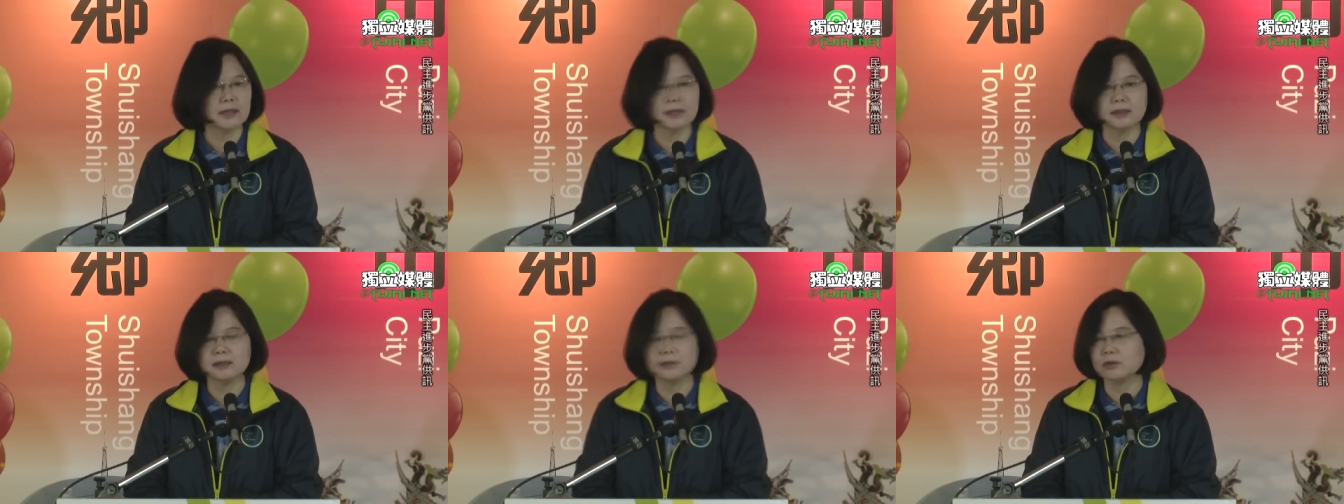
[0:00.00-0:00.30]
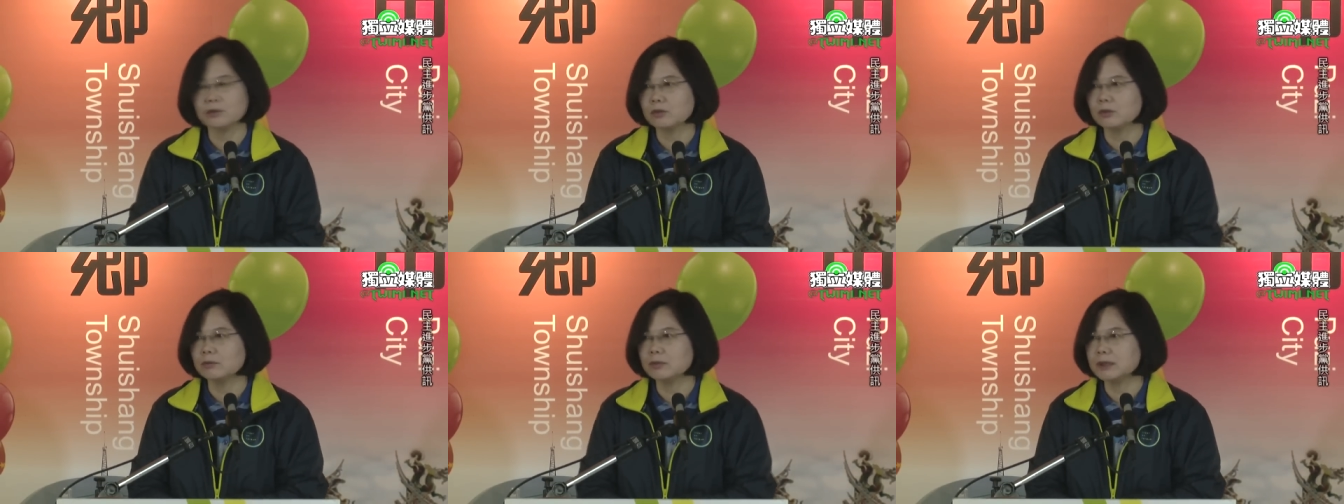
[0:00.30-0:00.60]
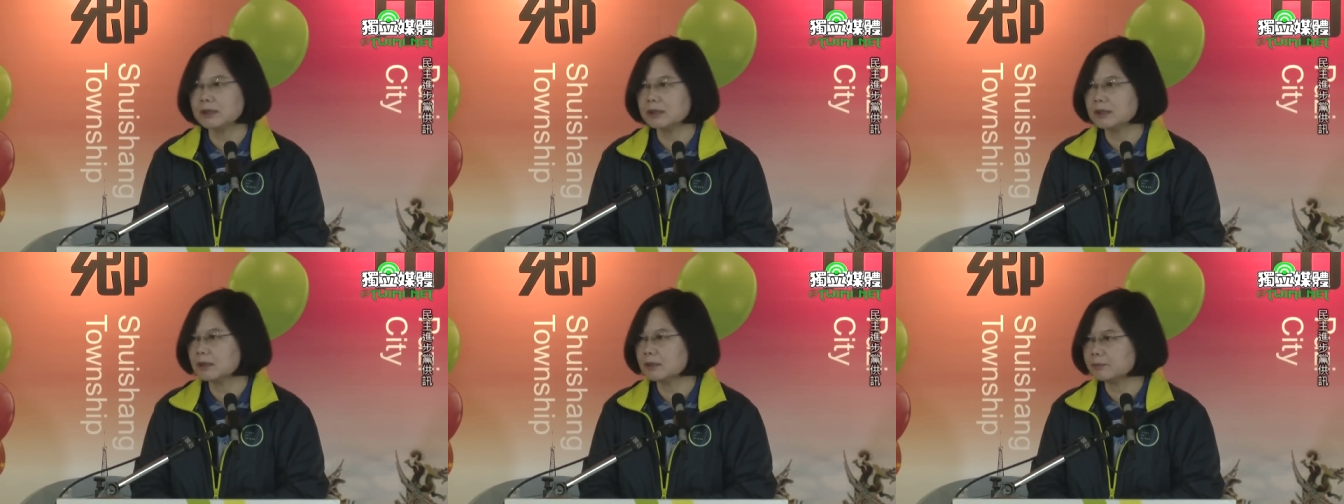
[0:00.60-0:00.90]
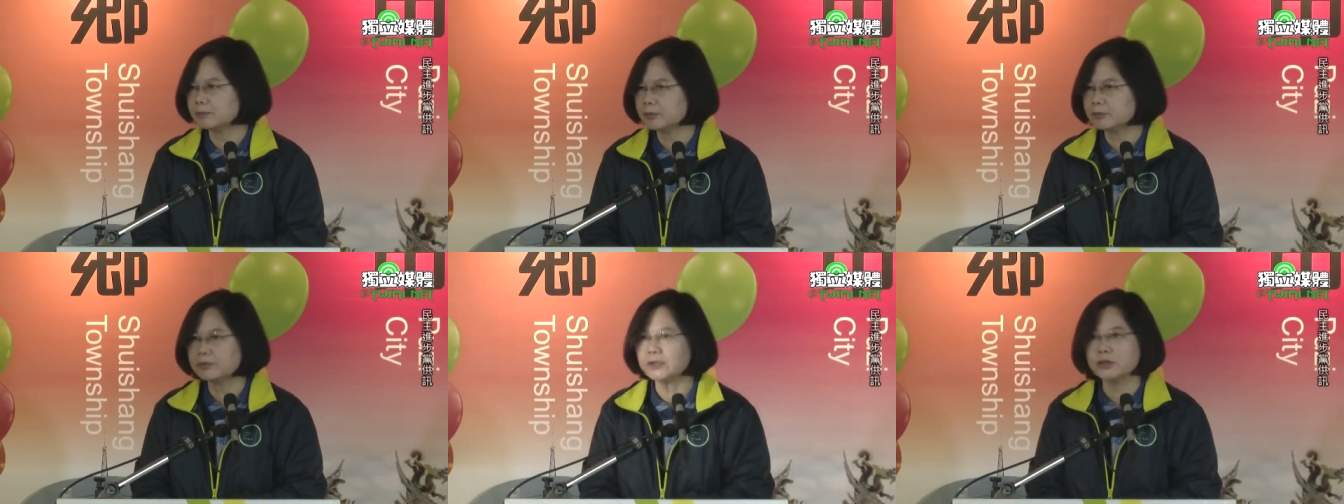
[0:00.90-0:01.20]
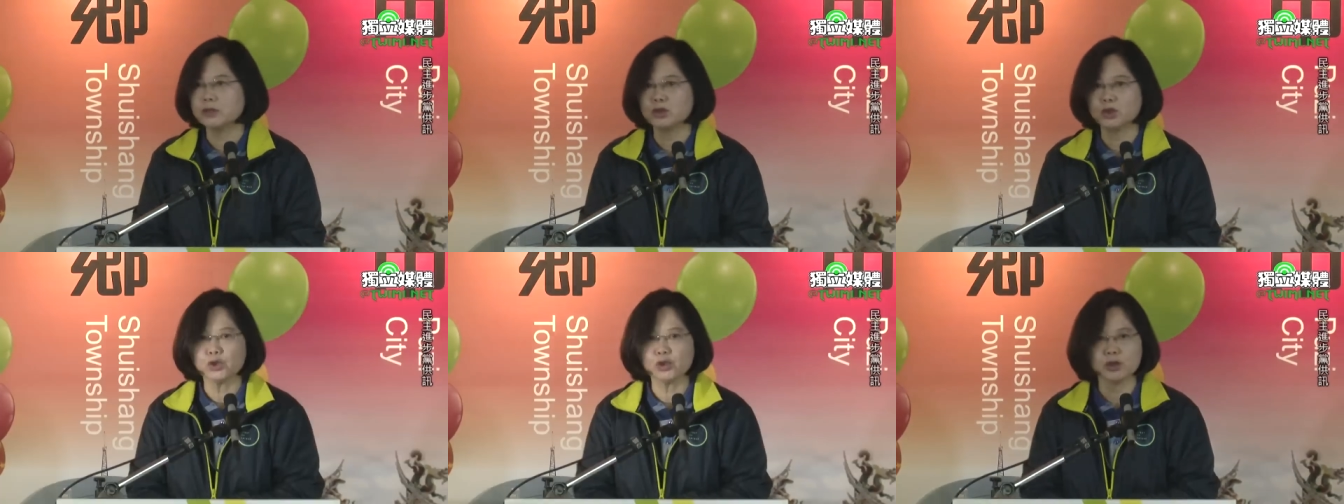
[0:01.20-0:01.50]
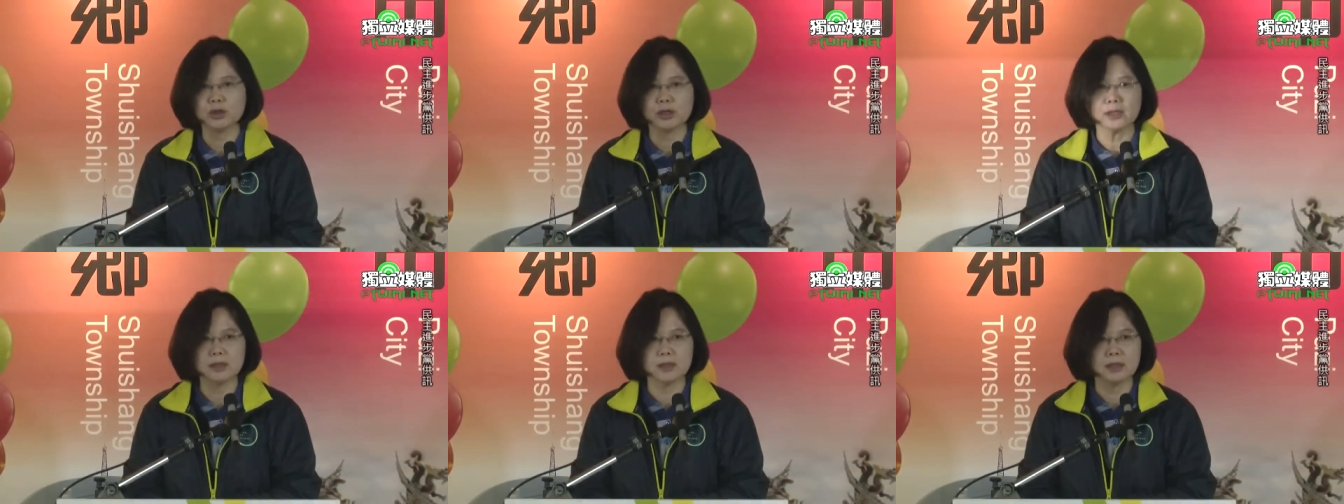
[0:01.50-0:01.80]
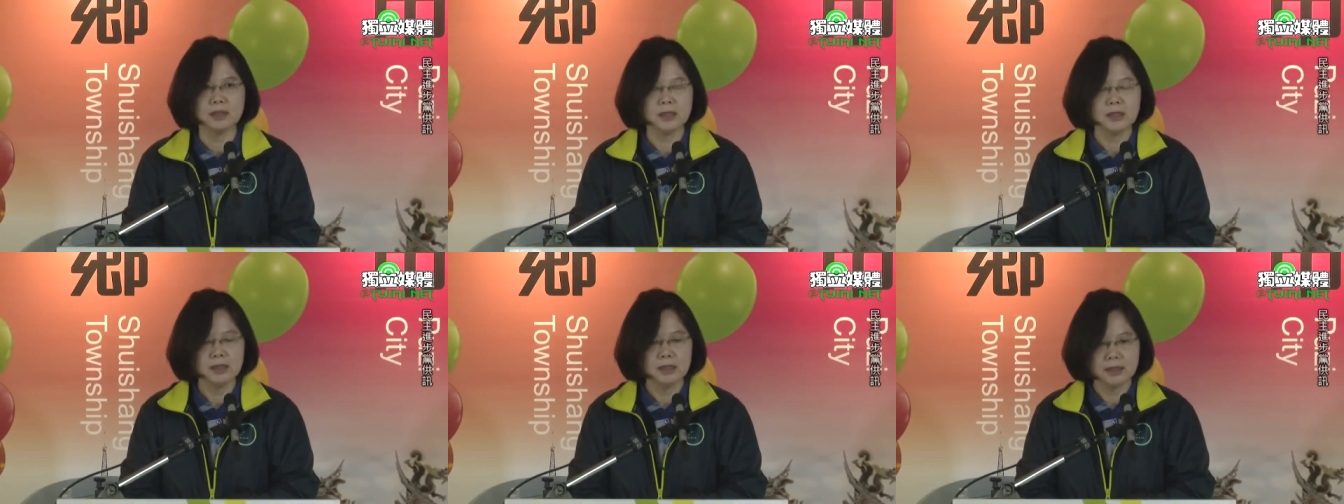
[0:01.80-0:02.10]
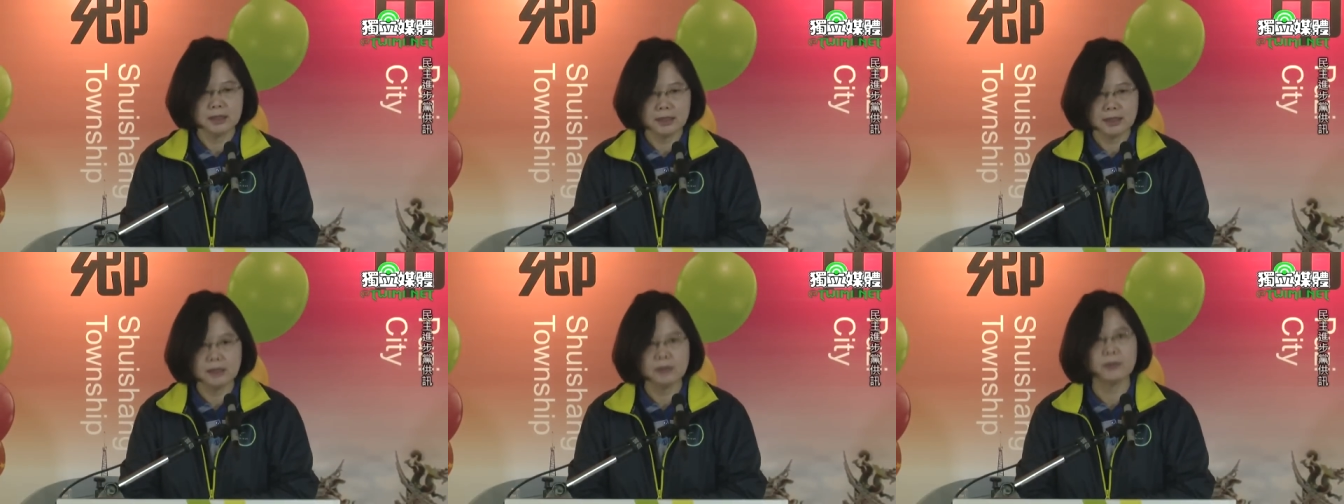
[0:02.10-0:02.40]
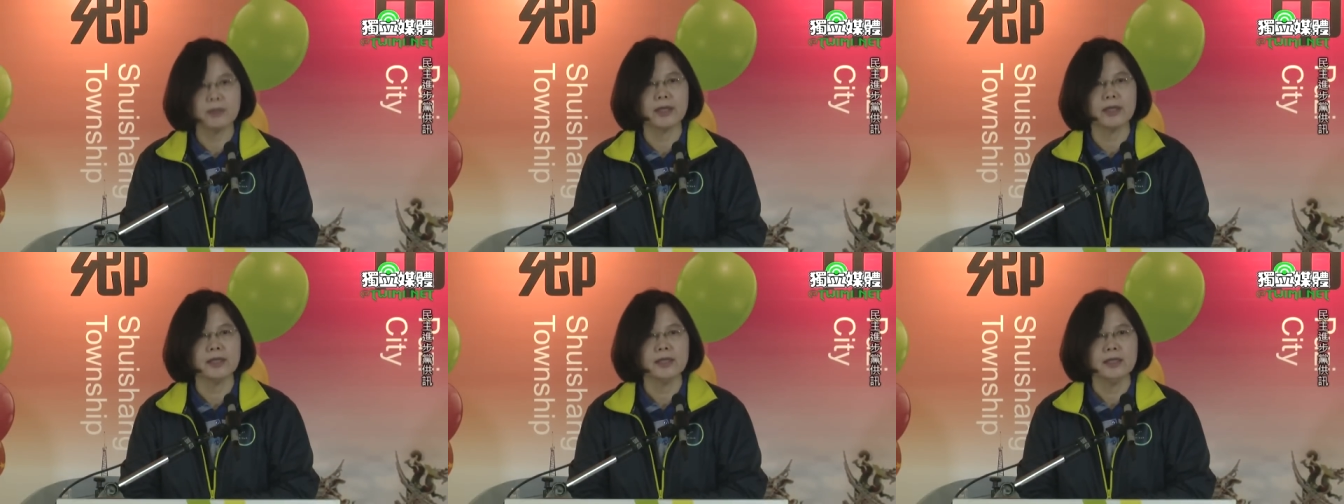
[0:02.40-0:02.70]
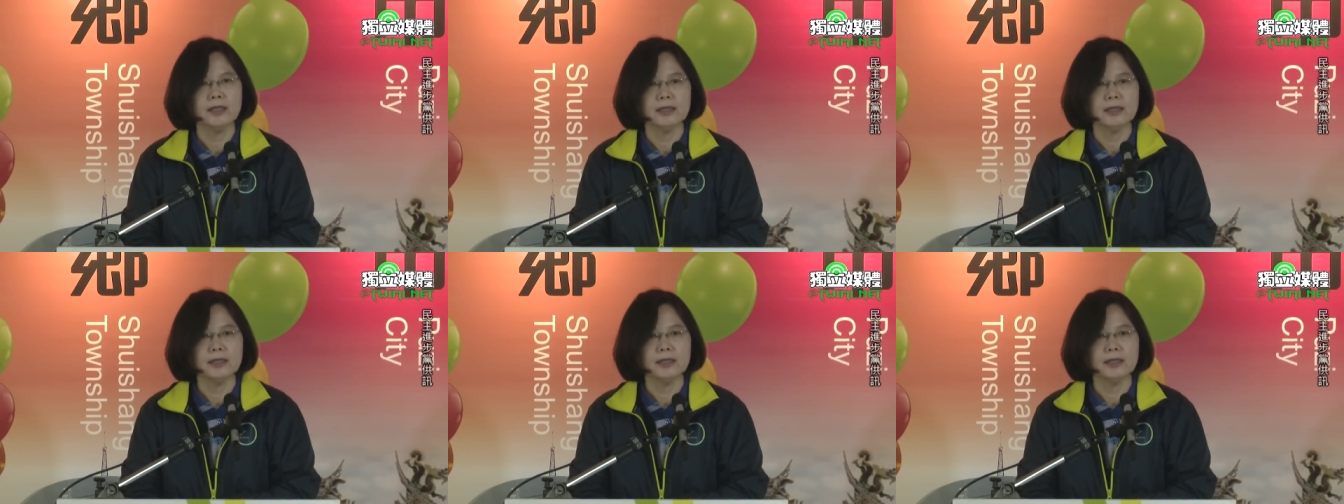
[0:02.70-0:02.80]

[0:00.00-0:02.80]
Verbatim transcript: 担任我们的不分区的地委。